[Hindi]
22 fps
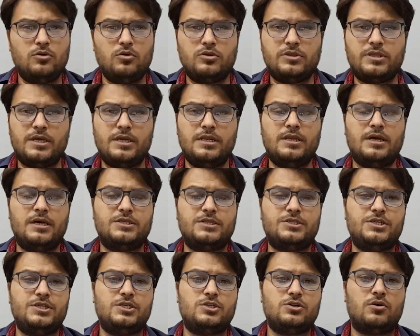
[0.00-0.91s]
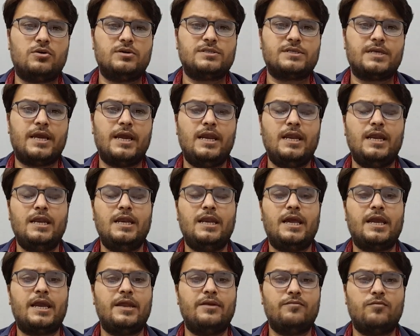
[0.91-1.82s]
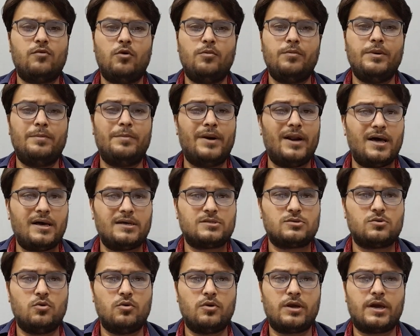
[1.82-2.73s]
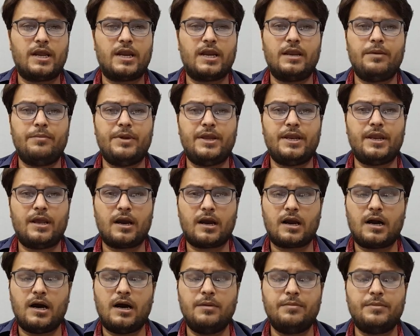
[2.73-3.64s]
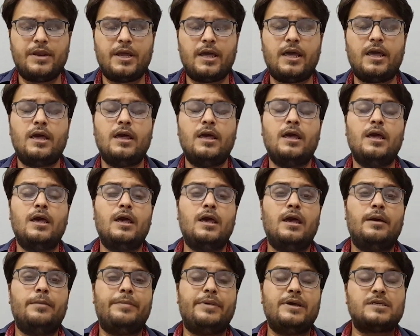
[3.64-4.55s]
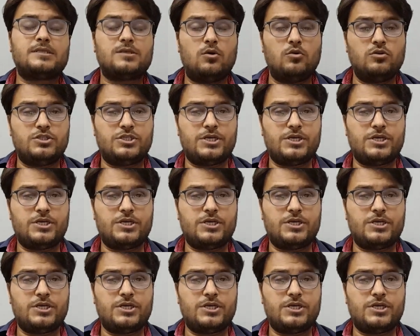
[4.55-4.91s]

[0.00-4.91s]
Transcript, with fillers: दो तीन अच्छी शॉट्स खेली लेकिन वो भी बड़ा स्कोर करने में नाकाम रहे फिर सऊद